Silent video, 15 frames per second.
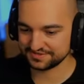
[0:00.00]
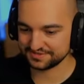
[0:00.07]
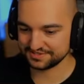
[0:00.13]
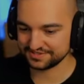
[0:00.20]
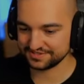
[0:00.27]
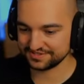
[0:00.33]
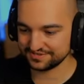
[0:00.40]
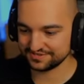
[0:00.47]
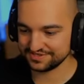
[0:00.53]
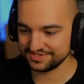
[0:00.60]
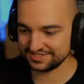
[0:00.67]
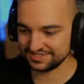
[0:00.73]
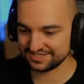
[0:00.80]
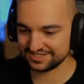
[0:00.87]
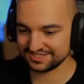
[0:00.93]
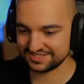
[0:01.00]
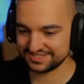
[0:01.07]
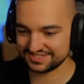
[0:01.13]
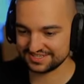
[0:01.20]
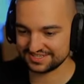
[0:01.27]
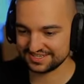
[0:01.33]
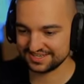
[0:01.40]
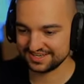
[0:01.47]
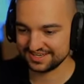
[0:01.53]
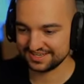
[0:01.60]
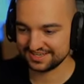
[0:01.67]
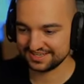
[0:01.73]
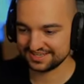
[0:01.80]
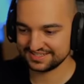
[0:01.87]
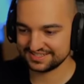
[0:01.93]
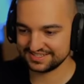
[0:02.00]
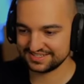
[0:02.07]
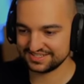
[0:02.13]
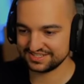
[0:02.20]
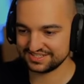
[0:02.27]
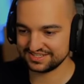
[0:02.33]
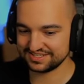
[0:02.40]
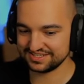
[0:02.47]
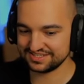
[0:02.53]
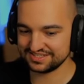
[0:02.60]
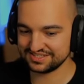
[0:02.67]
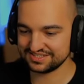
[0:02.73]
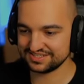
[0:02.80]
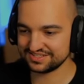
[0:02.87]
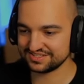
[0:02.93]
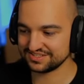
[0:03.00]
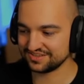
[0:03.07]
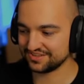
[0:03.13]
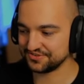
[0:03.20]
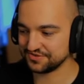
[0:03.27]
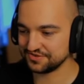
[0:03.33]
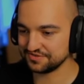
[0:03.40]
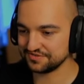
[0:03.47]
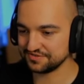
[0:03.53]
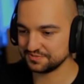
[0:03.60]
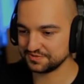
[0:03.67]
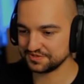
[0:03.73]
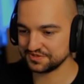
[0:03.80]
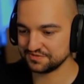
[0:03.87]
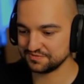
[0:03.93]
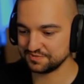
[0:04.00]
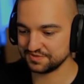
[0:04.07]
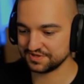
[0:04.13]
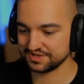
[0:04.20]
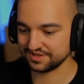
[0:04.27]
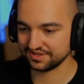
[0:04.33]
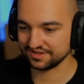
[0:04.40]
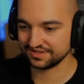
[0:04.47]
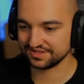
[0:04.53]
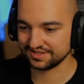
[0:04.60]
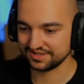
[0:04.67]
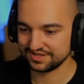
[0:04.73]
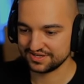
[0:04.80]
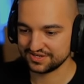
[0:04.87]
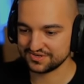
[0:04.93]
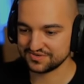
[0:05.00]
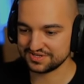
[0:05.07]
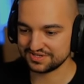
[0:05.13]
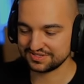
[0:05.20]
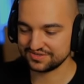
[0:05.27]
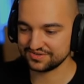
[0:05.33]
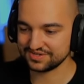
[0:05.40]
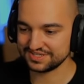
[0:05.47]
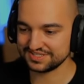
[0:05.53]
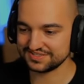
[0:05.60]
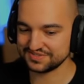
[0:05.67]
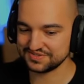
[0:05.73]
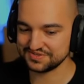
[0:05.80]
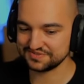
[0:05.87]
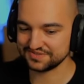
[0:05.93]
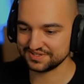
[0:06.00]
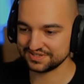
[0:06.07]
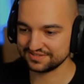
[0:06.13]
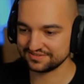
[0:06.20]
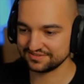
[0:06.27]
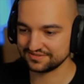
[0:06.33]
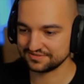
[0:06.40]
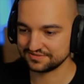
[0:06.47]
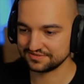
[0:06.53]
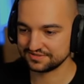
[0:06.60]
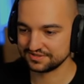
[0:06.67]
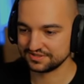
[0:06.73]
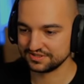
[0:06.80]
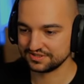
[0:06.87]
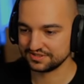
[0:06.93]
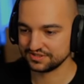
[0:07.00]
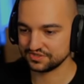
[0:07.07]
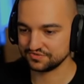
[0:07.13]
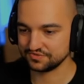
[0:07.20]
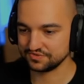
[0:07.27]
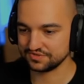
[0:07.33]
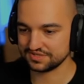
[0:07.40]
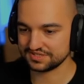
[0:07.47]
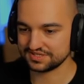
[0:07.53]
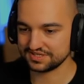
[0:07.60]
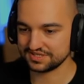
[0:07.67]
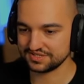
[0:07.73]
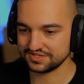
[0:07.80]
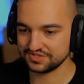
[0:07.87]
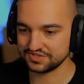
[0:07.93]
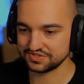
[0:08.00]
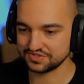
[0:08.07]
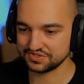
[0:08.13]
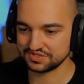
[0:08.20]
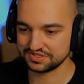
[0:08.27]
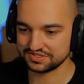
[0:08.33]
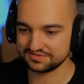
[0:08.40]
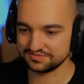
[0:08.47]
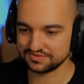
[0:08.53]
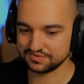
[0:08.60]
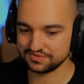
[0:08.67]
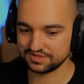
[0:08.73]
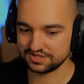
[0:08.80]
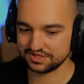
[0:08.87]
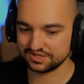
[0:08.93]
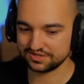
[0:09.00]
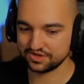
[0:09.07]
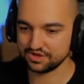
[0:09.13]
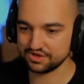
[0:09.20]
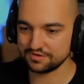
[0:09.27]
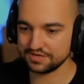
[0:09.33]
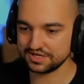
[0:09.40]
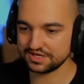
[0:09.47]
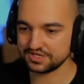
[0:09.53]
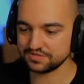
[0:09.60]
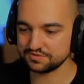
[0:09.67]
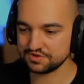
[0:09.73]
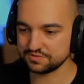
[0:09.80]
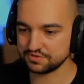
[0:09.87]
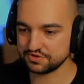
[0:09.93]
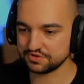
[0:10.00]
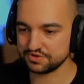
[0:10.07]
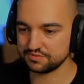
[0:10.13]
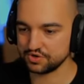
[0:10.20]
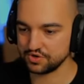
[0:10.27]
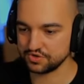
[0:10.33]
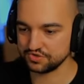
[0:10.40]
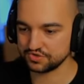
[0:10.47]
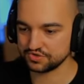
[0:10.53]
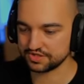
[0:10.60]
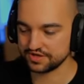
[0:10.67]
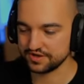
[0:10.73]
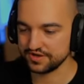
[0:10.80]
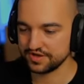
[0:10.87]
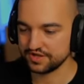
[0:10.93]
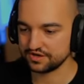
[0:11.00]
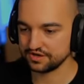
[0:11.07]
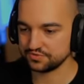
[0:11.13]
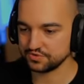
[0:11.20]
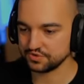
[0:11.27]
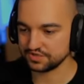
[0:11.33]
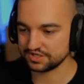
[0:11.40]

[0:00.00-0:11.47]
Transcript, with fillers: zobacz jakie to niskie jest. To Jest jakieś, jakieś, jakaś hardkorowa przeróbka. Horizonowe. Czy Forza Edition to się nazywa tutaj. Dobra, jedźmy na przełaj, Boże. O i przy